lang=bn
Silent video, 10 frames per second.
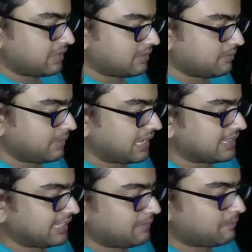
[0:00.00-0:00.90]
এখান থেকে
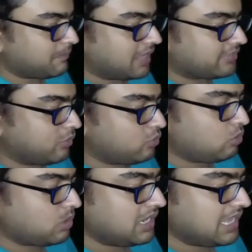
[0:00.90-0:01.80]
ব্রাশ আউট করে
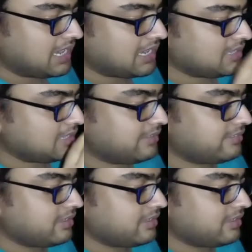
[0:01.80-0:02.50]
নিয়ে এখানটায় দিয়ে দিচ্ছি